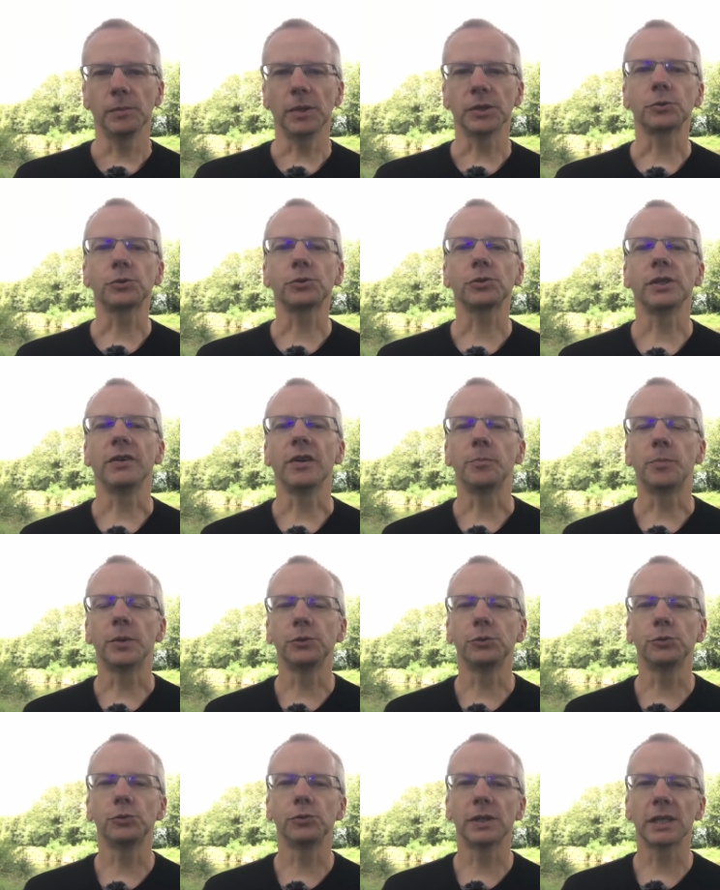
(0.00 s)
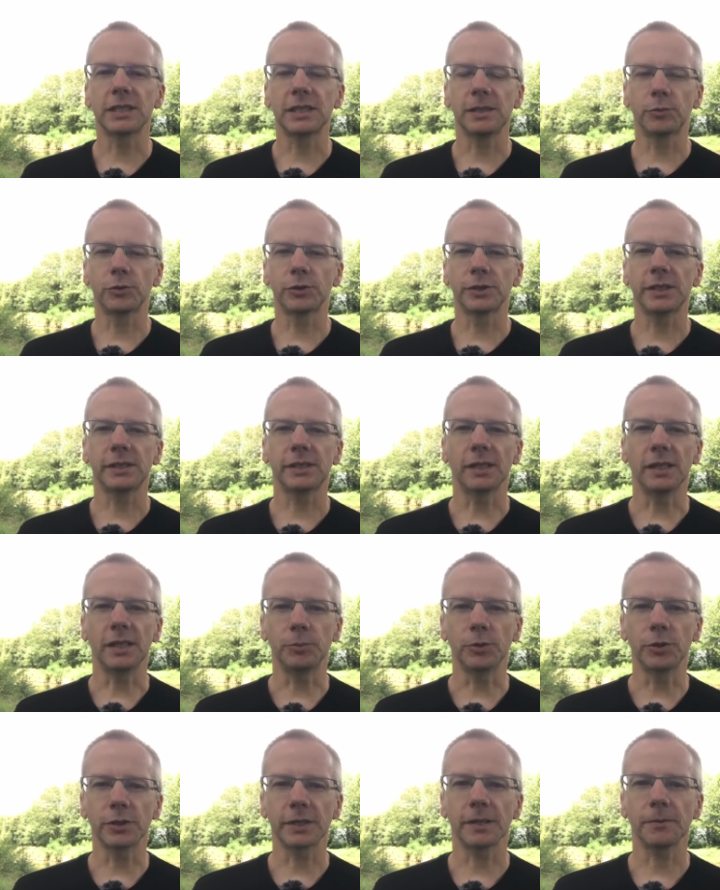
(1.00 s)
Mais attention, il n'y avait pas du tout de réciprocité à
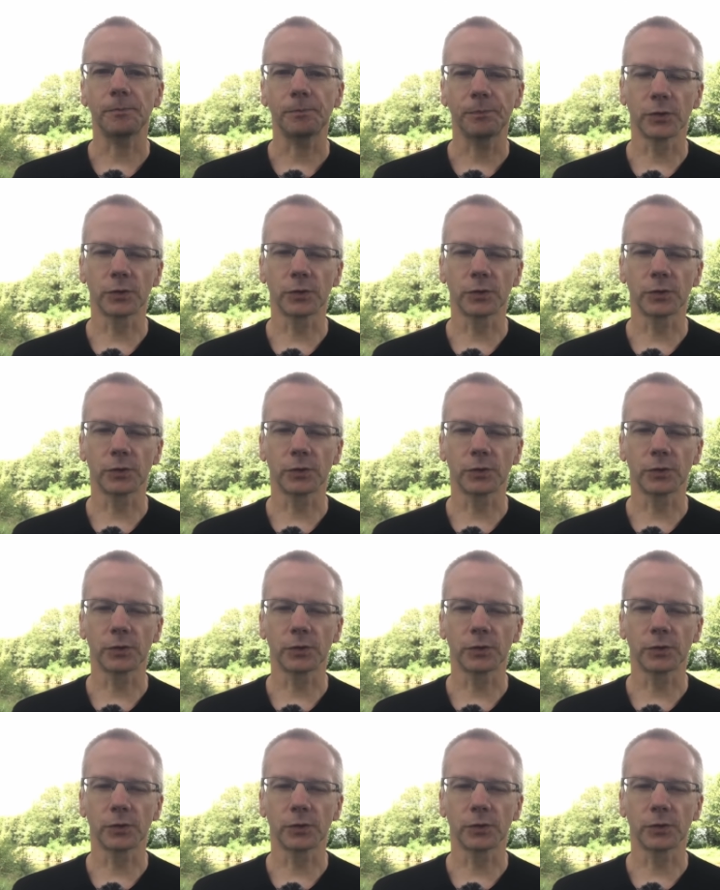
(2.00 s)
l'époque, hein.